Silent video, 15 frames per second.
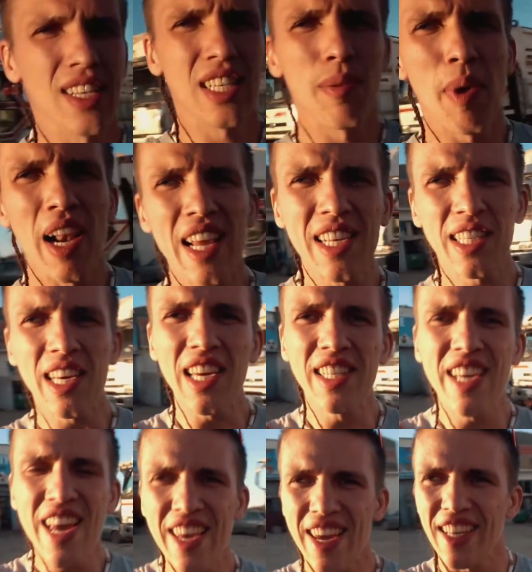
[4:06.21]
Сомалийские
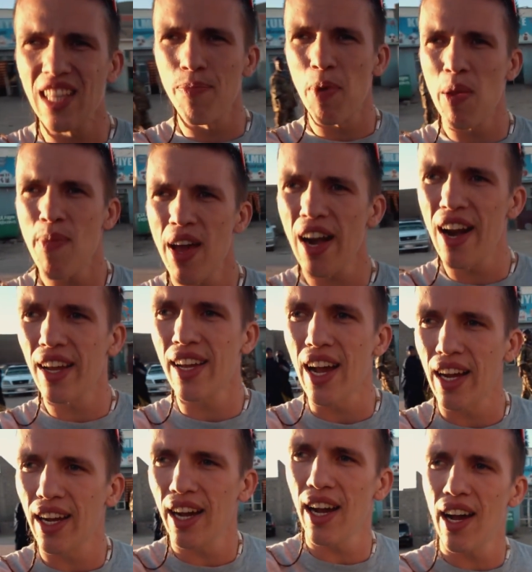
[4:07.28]
деньги это примерно
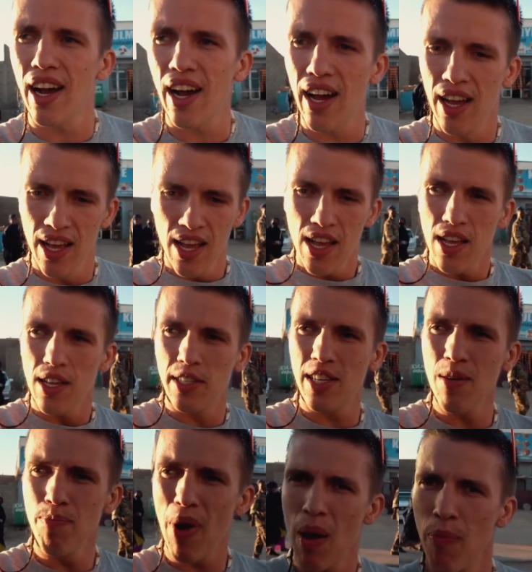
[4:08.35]
как а,
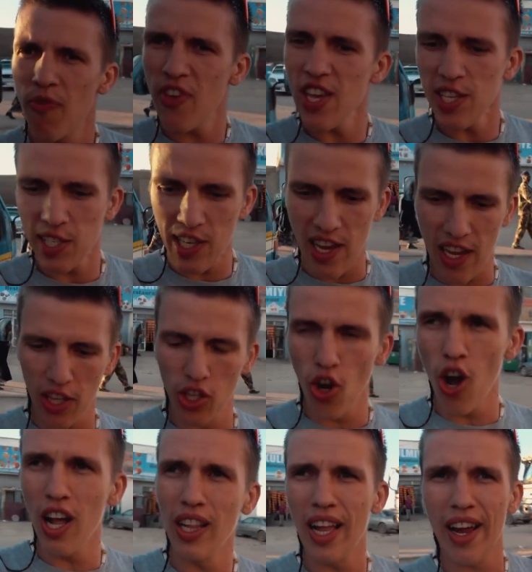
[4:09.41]
зимбабвийские
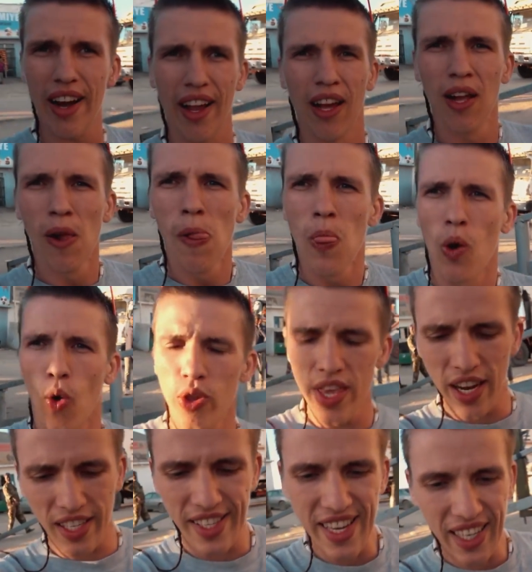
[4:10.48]
доллары. У
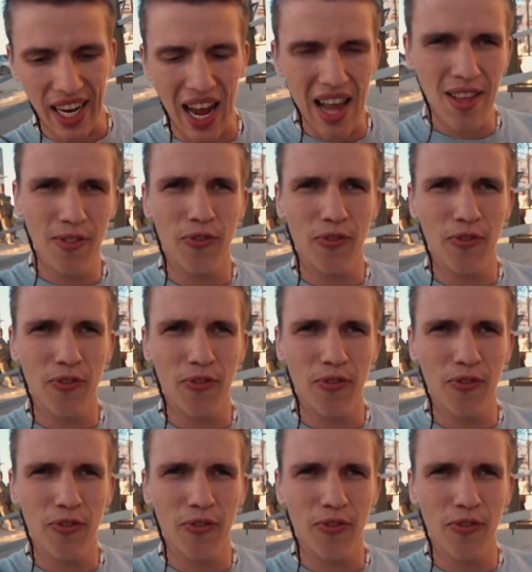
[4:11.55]
них дикая